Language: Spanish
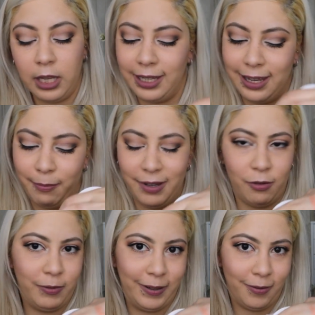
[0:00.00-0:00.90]
Y es bien
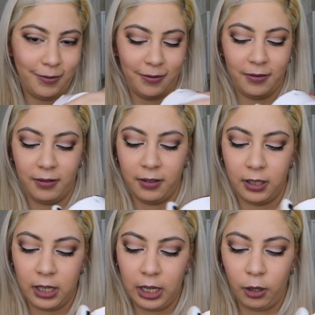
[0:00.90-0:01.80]
bueno.
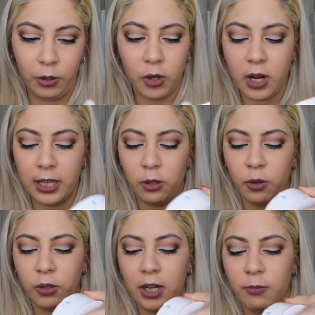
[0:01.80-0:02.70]
Lo único que esto
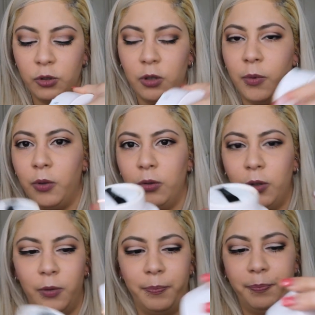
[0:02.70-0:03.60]
no trae mucho
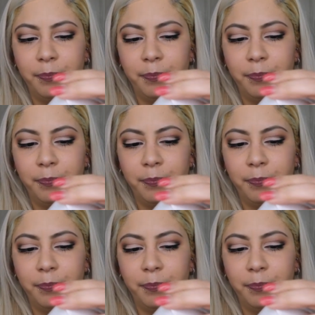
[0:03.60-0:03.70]
producto